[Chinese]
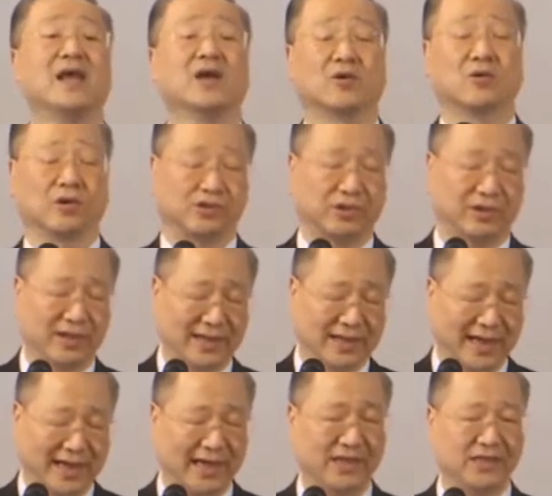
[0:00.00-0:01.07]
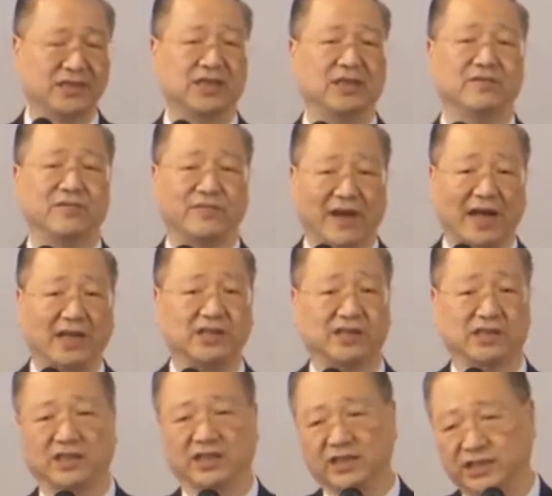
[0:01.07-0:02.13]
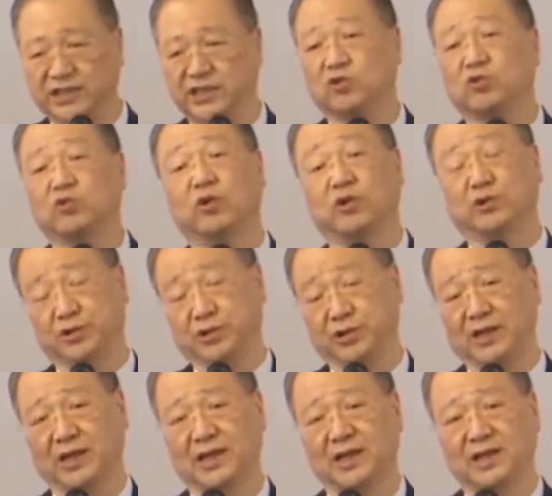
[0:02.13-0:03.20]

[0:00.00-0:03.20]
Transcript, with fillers: 过去的开心、法喜已经都过去了，